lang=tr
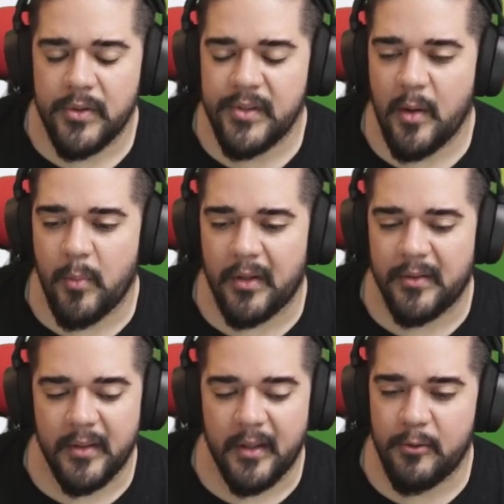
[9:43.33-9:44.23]
Biz niye
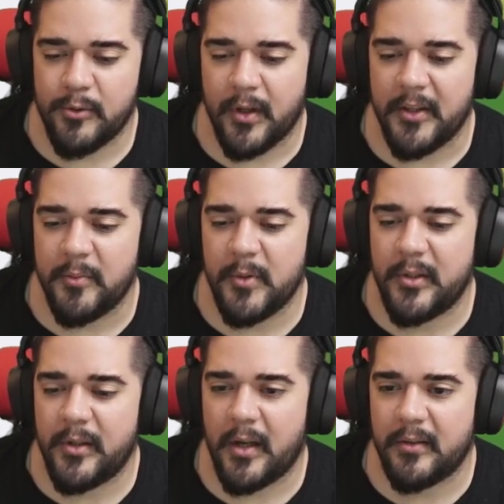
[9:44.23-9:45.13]
baltalı alıyorsak?
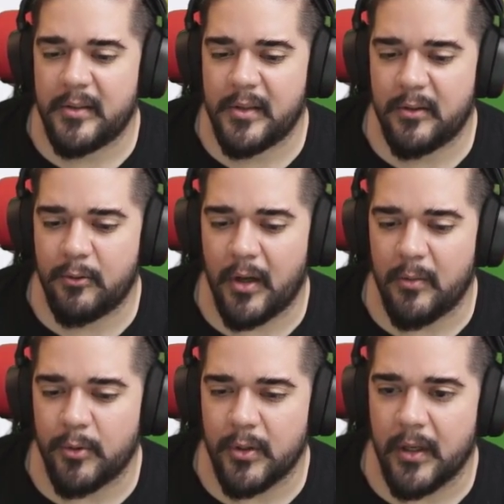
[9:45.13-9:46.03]
60 liraya atlı satılıyor
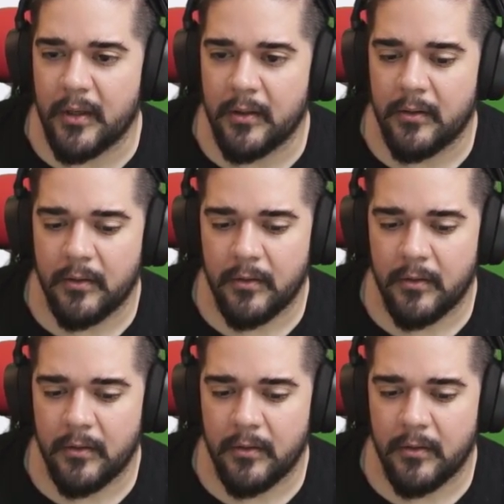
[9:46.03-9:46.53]
halbuki yani.